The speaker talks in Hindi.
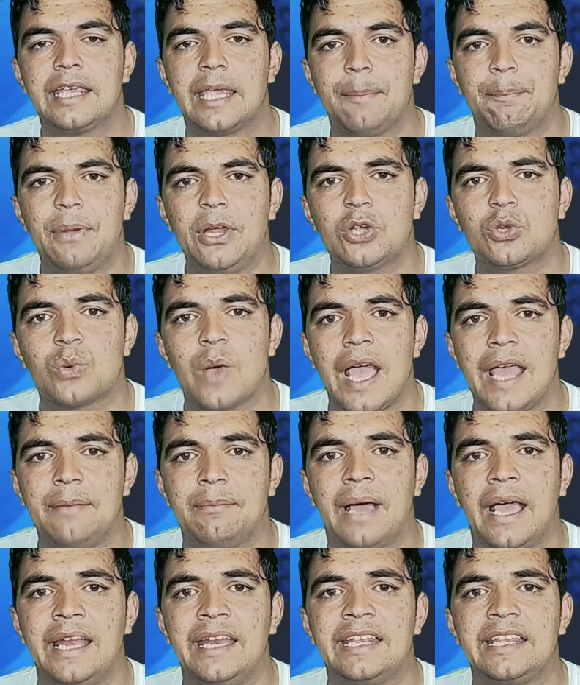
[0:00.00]
कि
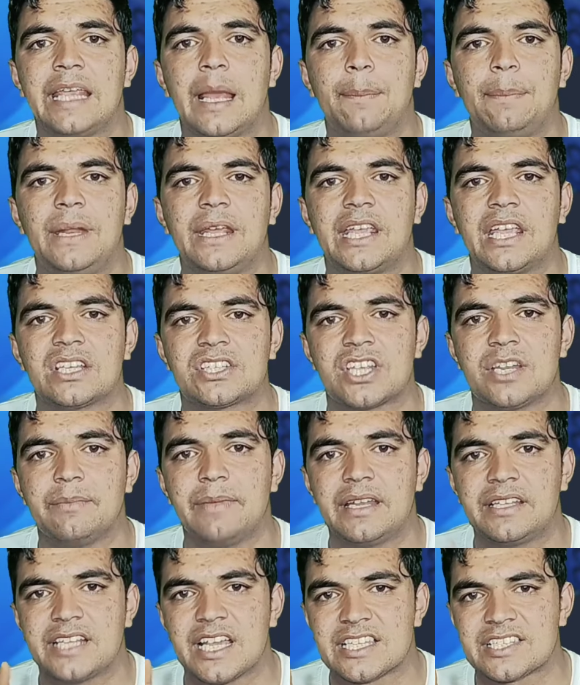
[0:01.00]
बिटकॉइन माइनिंग की एप्लीकेशन
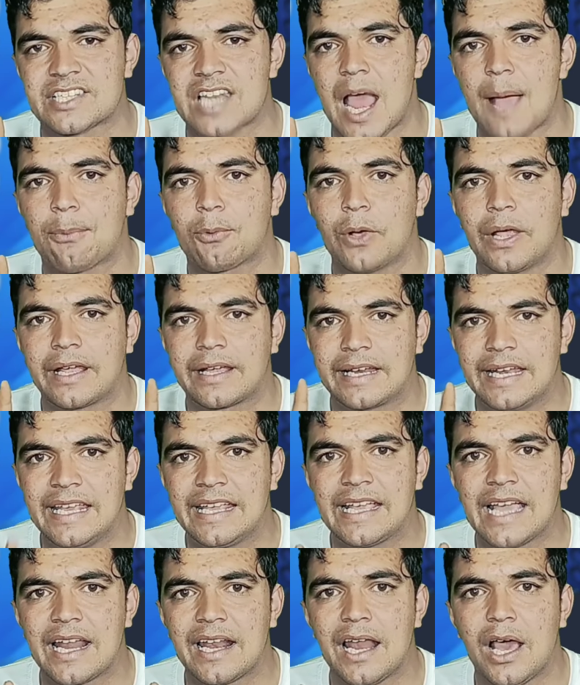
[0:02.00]
में जस्ट आपको एक
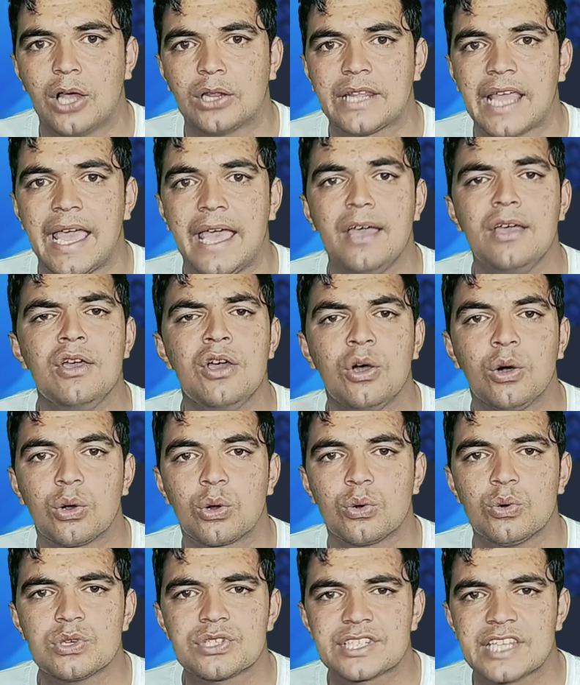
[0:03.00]
क्लिक करना होता है
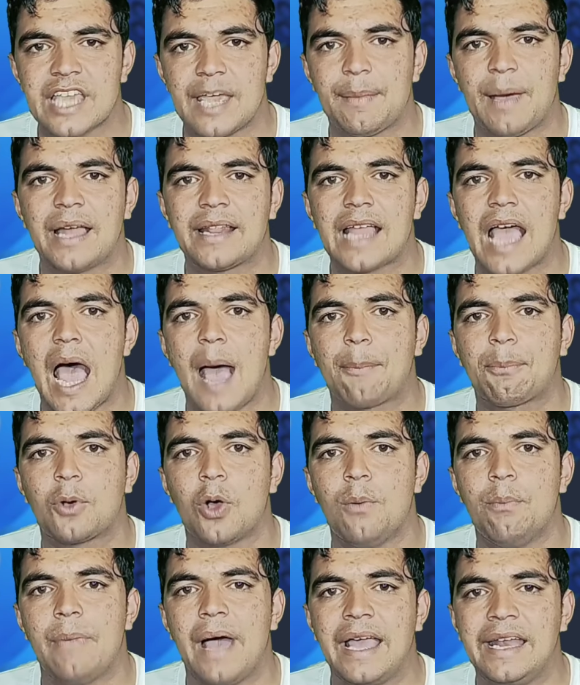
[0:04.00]
और उसके बाद
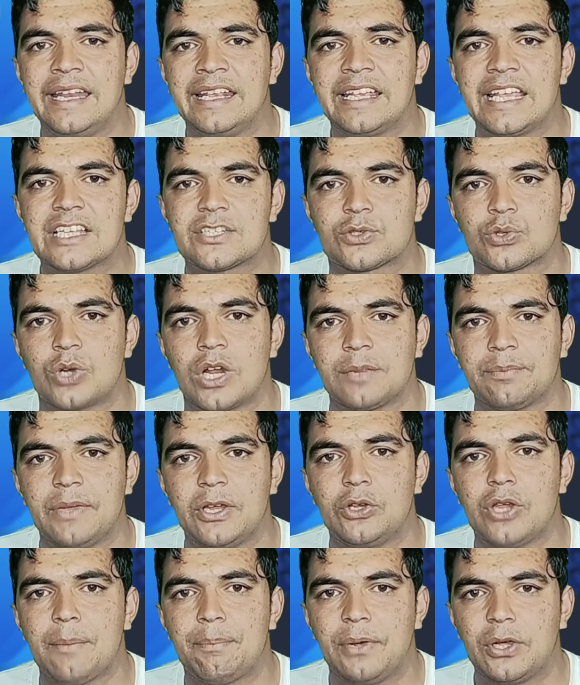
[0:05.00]
आपको माइनिंग के सूरत
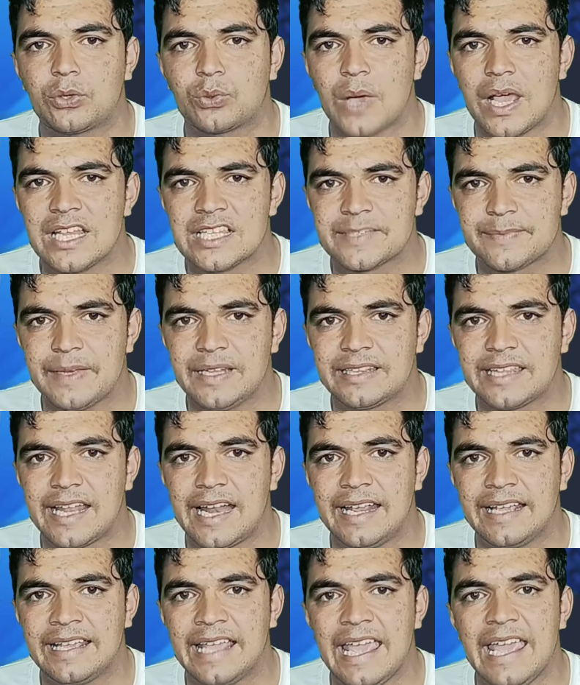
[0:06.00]
में जो बिटकॉइंस
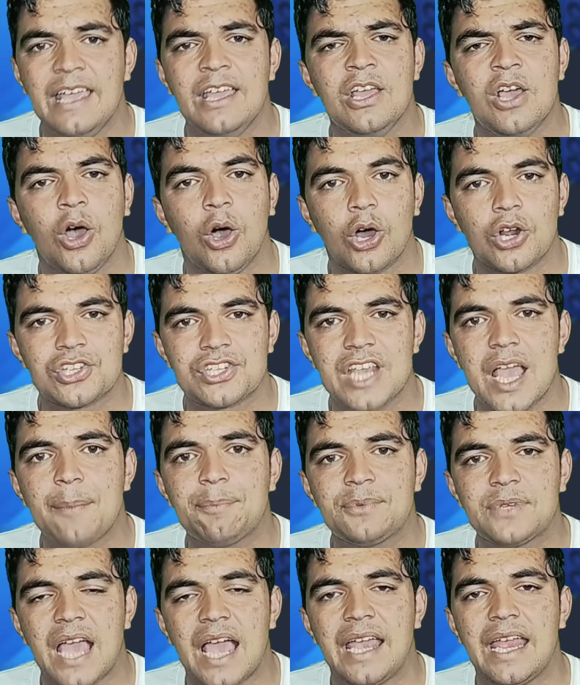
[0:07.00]
मिलते रहेंगे और
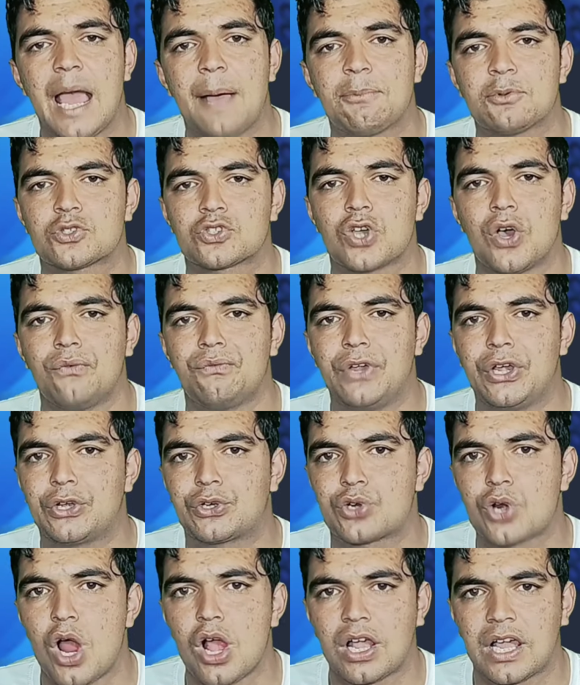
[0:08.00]
जब चाहे आप उसको
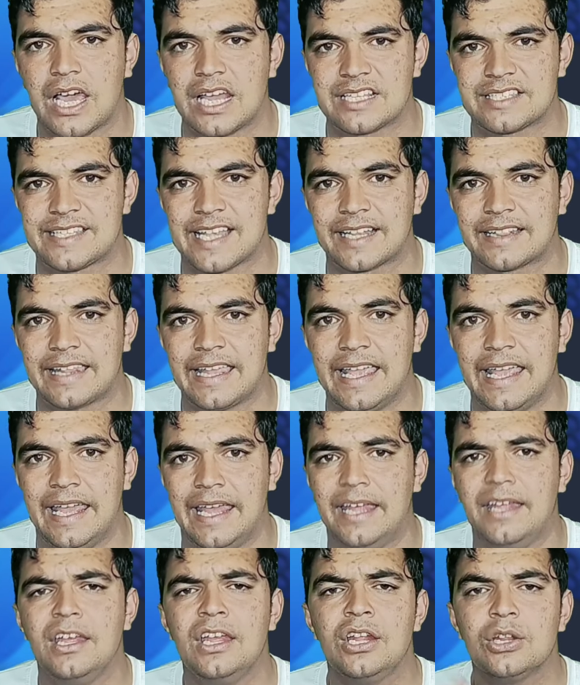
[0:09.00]
विदड्रॉ कर सकते
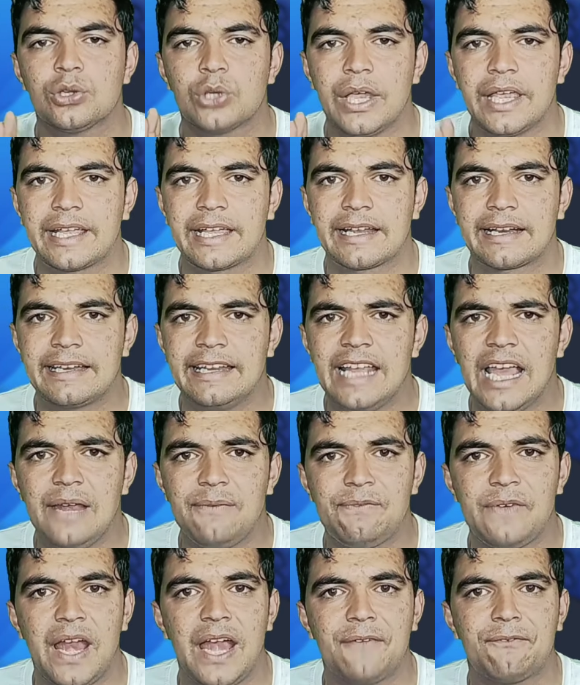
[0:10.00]
हैं तो एक
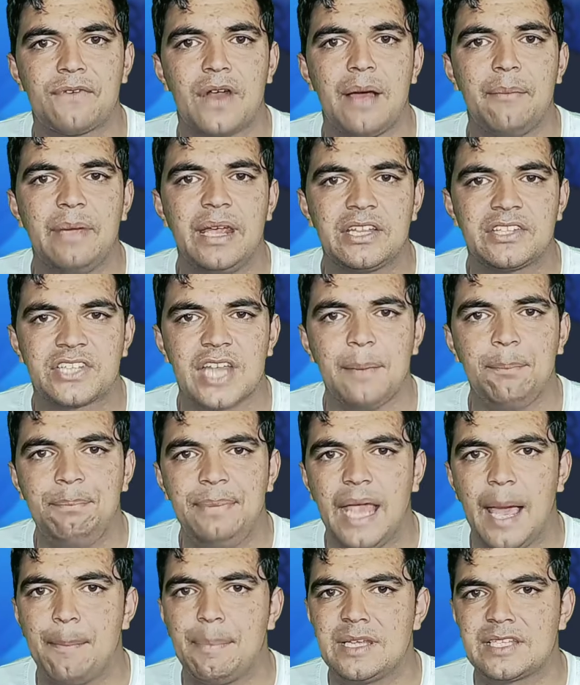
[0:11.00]
रियल प्लेटफॉर्म है जब
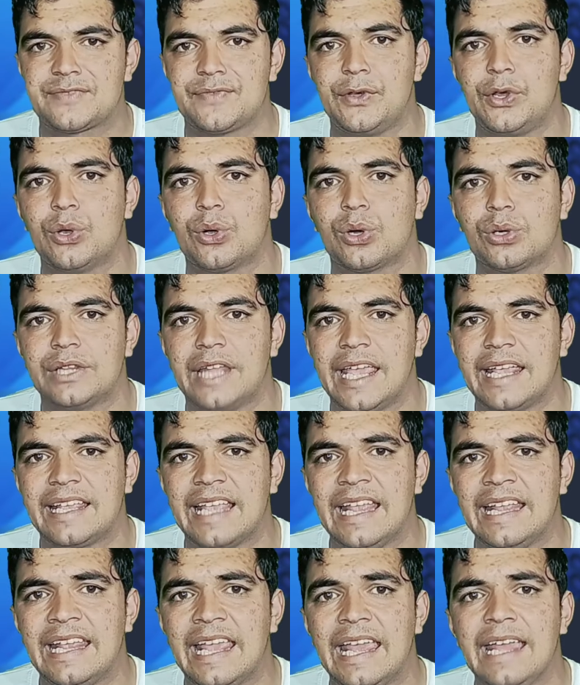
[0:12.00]
भी आप इस वीडियो को
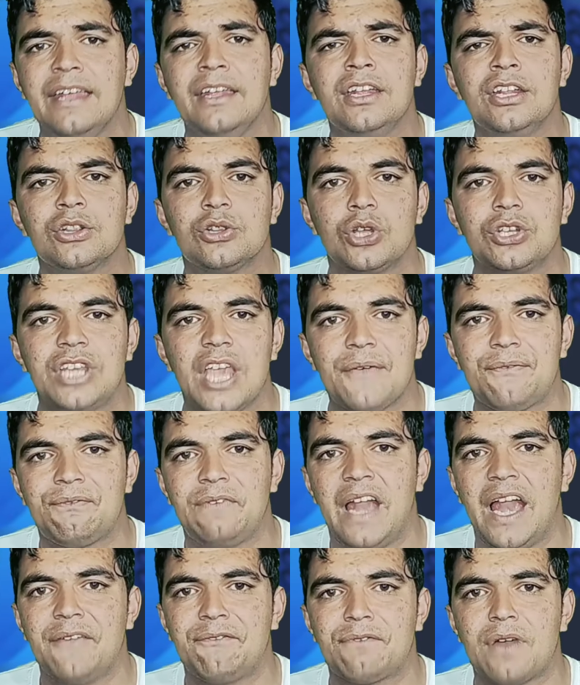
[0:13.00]
देखेंगे तो ये
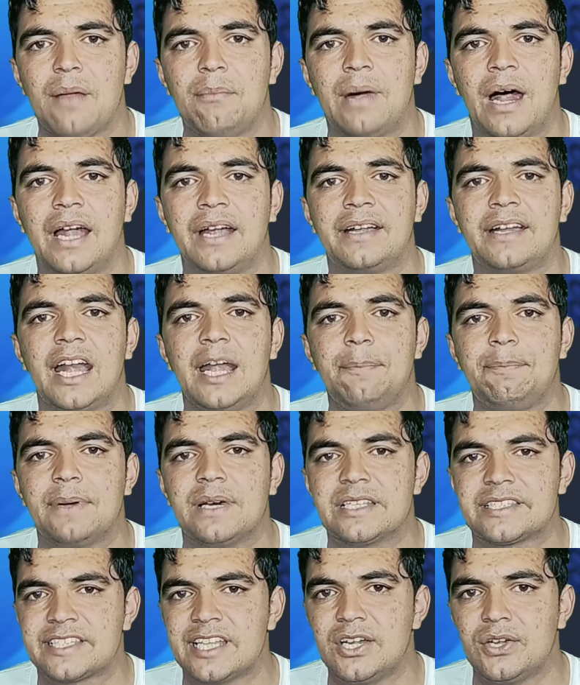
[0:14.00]
प्लेटफॉर्म 100
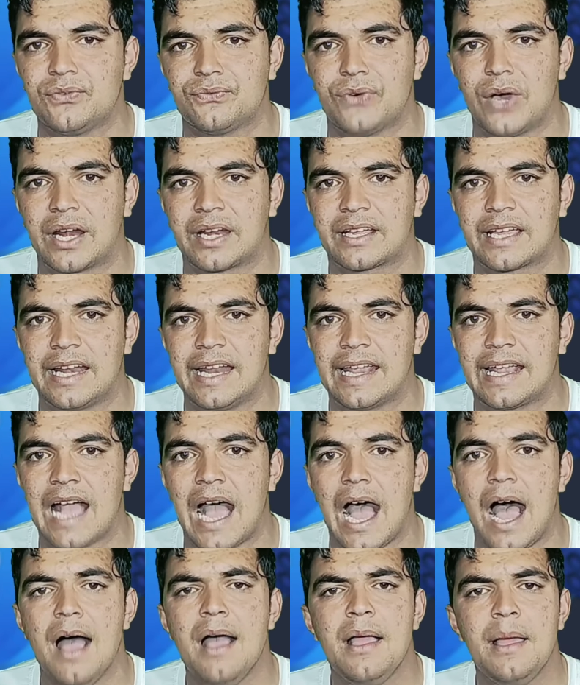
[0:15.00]
परसेंट वर्क
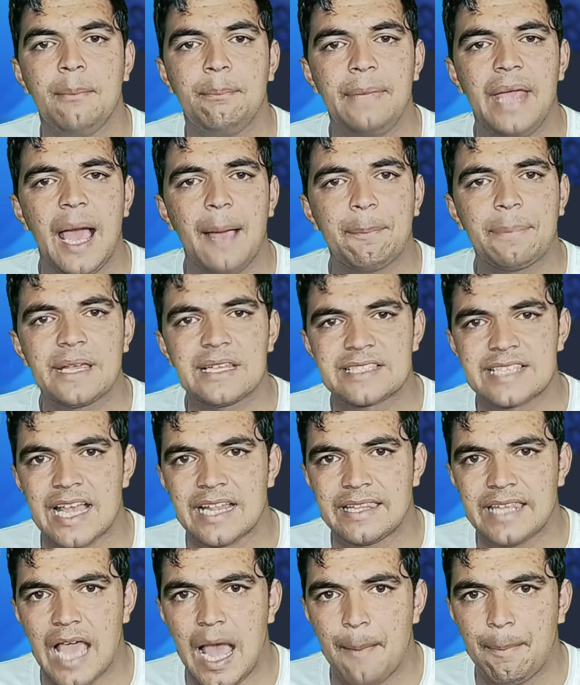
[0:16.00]
करेगा मैं आपके
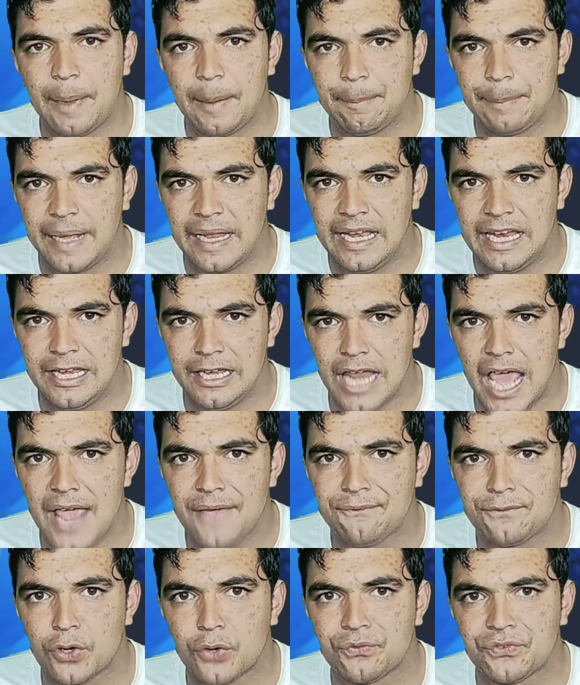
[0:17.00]
साथ यहां पर पहले
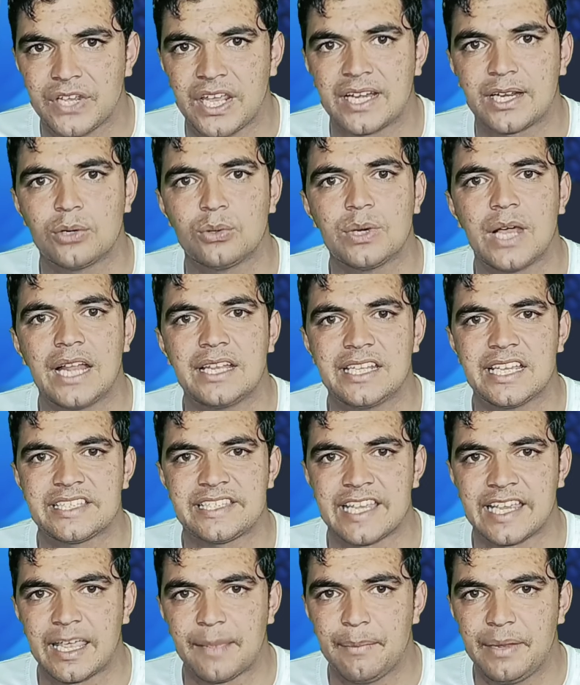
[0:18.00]
लाइव प्रूफ शेयर करूंगा
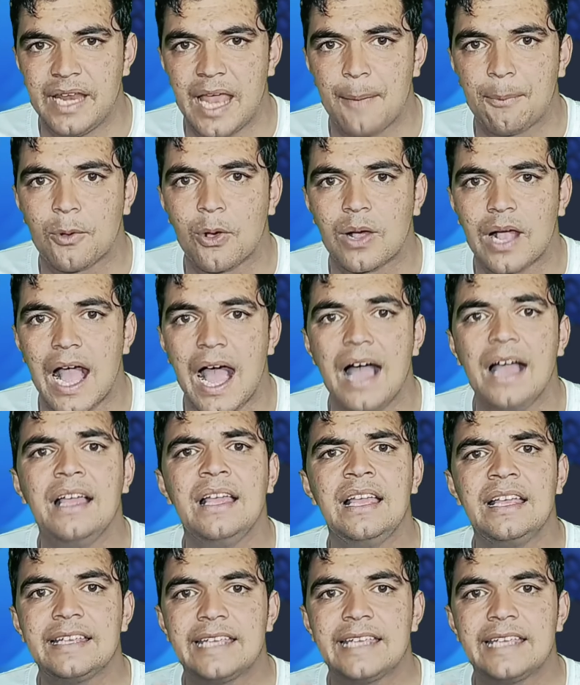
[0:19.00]
जैसे कि मैंने आपको कहा